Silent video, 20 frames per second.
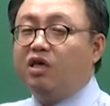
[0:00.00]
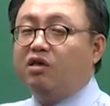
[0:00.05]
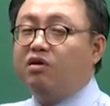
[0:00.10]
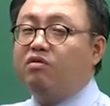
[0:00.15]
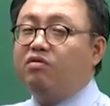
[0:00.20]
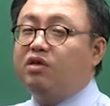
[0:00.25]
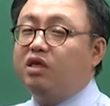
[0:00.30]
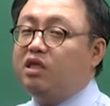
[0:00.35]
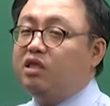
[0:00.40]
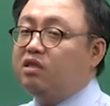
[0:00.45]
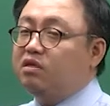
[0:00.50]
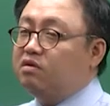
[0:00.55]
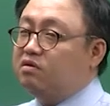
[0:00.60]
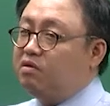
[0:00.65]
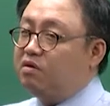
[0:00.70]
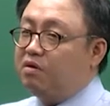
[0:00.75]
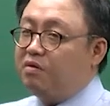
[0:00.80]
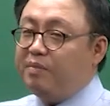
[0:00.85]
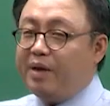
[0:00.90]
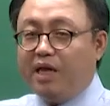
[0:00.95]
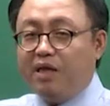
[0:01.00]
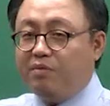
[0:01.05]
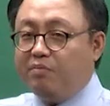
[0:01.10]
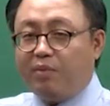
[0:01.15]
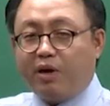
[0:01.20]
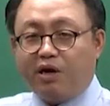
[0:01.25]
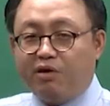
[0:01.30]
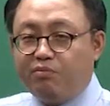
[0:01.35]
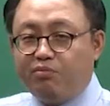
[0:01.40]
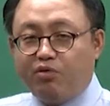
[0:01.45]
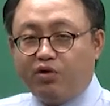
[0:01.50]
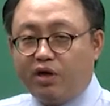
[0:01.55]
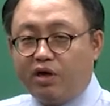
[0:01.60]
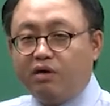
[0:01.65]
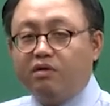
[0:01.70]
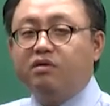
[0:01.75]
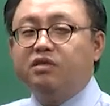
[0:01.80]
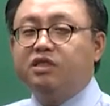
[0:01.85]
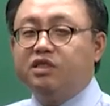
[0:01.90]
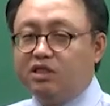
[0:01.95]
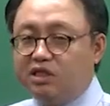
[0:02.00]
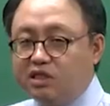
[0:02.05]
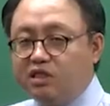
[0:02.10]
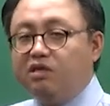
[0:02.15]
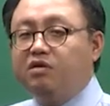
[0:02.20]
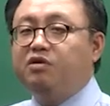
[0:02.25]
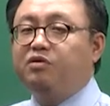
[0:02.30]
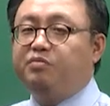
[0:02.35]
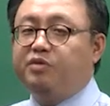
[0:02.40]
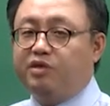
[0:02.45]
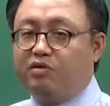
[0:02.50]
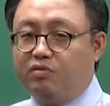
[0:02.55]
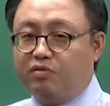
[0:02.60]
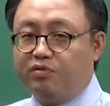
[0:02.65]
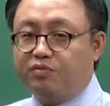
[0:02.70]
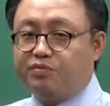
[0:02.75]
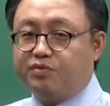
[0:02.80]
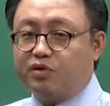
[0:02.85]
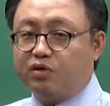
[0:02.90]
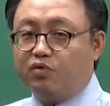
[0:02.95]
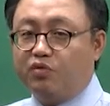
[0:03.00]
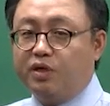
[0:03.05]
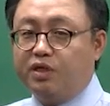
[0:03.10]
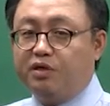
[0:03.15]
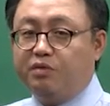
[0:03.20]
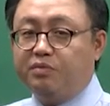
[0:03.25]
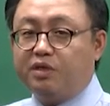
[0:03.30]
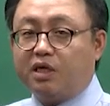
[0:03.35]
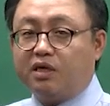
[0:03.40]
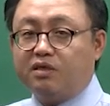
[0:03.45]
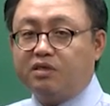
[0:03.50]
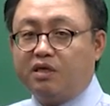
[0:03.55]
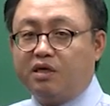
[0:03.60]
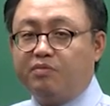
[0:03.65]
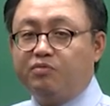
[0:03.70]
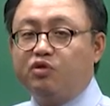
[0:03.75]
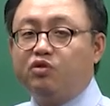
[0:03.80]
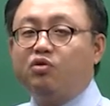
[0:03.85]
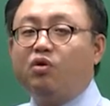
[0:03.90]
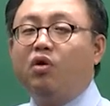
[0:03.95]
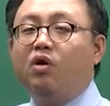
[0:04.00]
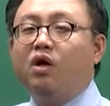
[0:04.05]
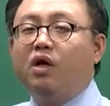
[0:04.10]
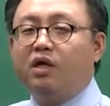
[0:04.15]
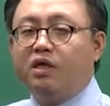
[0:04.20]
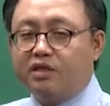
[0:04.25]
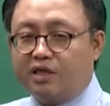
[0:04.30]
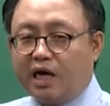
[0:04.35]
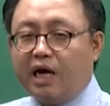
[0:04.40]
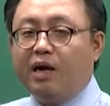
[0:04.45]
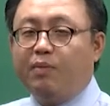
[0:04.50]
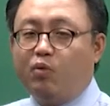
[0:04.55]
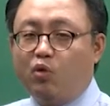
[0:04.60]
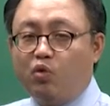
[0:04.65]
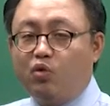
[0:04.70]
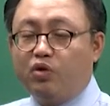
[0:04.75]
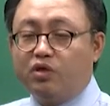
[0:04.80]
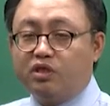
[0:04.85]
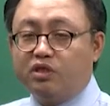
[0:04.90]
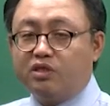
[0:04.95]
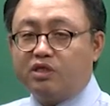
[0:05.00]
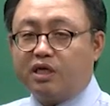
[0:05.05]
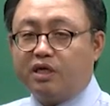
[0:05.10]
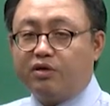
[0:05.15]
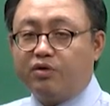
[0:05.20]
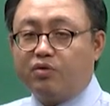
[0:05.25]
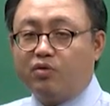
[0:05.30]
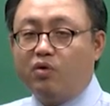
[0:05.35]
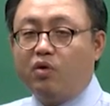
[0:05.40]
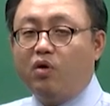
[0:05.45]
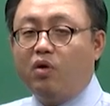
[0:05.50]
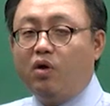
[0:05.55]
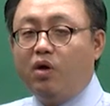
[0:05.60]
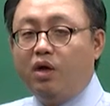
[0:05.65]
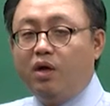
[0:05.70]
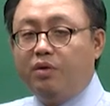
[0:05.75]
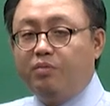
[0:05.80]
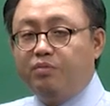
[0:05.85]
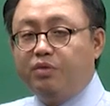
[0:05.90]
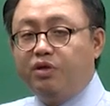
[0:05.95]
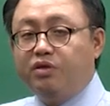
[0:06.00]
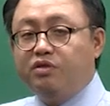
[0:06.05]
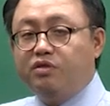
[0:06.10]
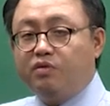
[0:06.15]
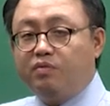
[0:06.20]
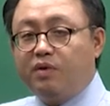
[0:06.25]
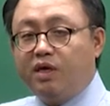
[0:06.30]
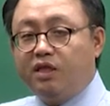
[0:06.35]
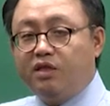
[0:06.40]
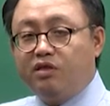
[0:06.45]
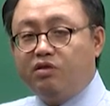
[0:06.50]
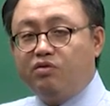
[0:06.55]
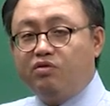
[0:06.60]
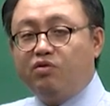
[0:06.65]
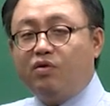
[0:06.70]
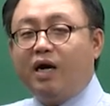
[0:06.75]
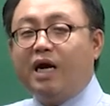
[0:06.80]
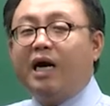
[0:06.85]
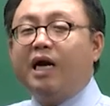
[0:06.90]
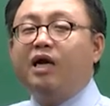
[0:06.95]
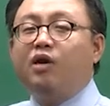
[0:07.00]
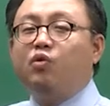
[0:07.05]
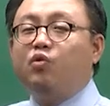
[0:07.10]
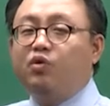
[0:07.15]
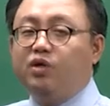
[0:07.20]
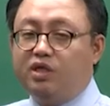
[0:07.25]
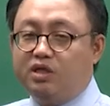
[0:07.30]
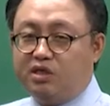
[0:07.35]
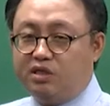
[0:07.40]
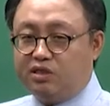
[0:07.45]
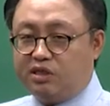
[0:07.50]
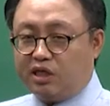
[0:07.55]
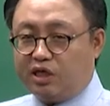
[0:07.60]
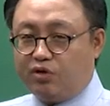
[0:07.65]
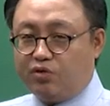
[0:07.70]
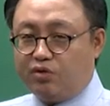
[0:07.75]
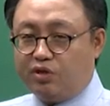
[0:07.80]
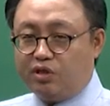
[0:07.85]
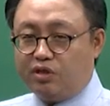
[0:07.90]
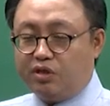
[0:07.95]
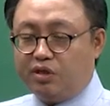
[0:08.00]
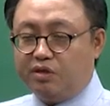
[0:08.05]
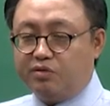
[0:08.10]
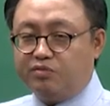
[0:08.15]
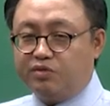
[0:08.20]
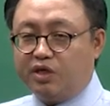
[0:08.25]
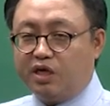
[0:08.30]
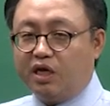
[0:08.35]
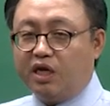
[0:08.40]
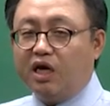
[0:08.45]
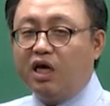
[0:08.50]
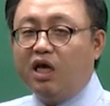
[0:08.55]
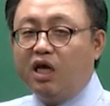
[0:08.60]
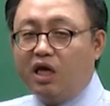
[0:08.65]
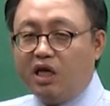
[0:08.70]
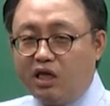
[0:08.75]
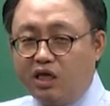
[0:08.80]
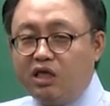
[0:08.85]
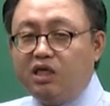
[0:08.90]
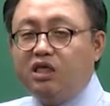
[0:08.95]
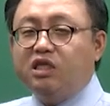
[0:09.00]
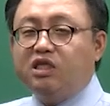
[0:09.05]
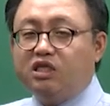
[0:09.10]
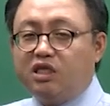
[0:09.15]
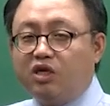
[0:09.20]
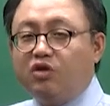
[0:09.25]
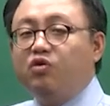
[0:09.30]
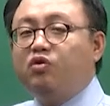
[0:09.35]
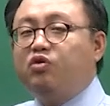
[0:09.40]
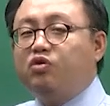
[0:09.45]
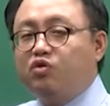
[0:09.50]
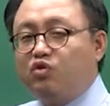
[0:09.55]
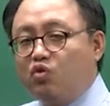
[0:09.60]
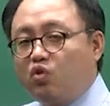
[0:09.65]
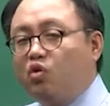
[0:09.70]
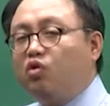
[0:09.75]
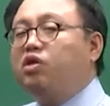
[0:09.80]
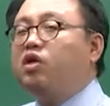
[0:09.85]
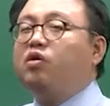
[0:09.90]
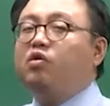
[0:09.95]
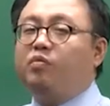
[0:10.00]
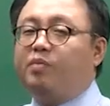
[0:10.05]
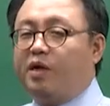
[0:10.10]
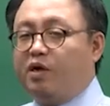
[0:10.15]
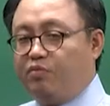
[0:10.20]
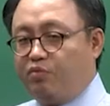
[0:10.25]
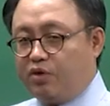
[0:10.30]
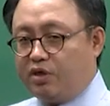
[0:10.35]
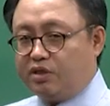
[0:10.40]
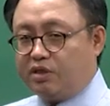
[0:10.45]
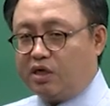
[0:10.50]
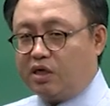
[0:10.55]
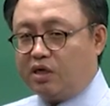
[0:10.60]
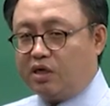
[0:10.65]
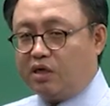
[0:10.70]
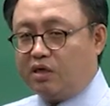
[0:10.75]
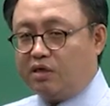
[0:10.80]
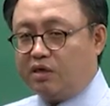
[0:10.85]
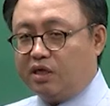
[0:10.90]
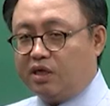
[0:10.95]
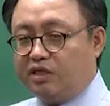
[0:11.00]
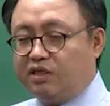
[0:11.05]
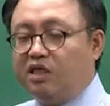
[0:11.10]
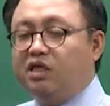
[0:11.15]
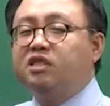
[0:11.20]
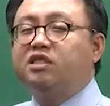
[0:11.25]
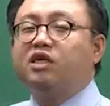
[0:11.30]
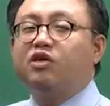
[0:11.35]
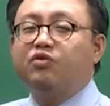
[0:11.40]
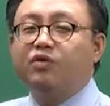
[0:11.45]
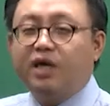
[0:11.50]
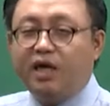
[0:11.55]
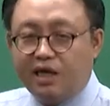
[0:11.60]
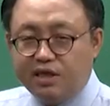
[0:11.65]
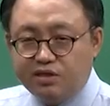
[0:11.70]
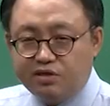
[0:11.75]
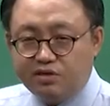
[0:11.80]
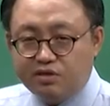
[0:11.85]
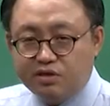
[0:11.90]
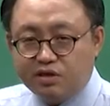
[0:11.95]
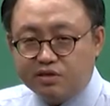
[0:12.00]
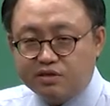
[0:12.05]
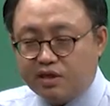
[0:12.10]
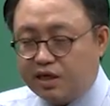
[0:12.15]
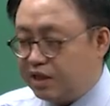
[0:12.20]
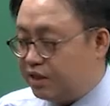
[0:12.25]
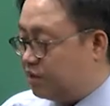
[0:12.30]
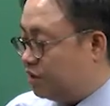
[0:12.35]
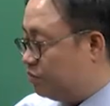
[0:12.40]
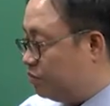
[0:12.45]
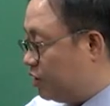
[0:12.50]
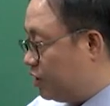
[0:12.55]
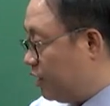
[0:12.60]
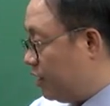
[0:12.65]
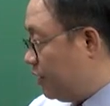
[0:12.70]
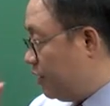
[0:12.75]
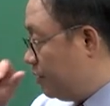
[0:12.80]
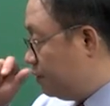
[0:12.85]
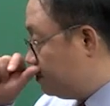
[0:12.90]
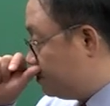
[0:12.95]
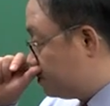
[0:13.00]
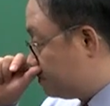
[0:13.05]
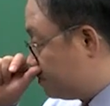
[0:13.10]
여기 있는 것만 발표하는 건 진짜 의미가 없어요. 왜냐면 다른 사람들도 다 보고 있는 자료고 면접관들도 알고 있는 자료이기 때문에 이 자료를 토대로 발표할 생각을 해야지 이 자료에 한정지어서는 안 됩니다.